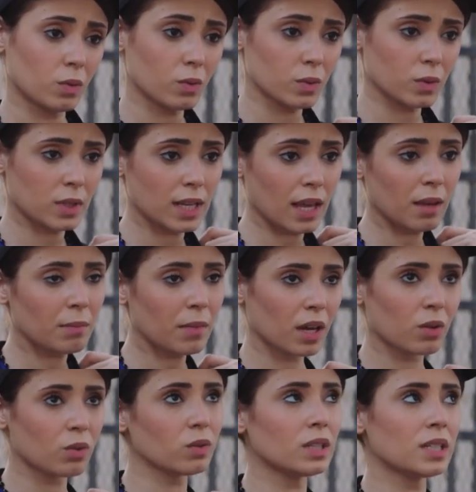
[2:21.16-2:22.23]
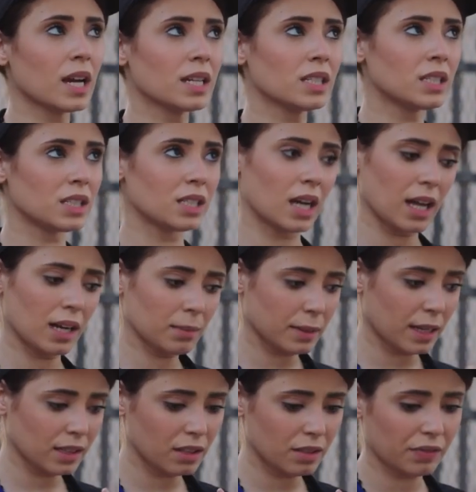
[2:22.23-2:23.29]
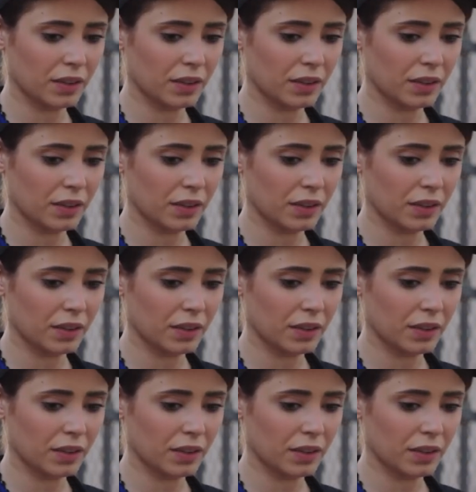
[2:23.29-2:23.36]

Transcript: وازاي ما يكون يعني قلب جد